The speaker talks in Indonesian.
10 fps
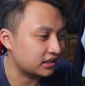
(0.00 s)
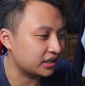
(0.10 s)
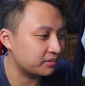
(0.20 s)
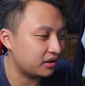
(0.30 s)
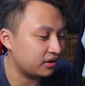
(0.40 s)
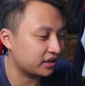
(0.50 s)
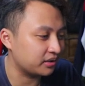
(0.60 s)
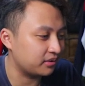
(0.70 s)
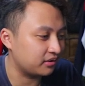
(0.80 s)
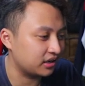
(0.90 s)
Kiri bawah,
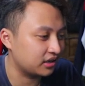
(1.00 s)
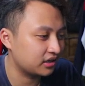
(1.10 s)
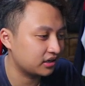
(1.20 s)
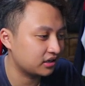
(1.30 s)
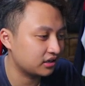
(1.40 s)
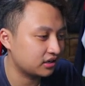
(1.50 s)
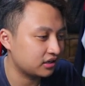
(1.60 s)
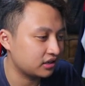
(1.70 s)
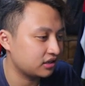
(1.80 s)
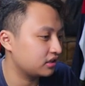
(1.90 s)
kiri bawah. Kiri
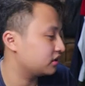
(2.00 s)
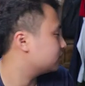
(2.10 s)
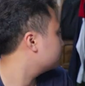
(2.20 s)
bawah.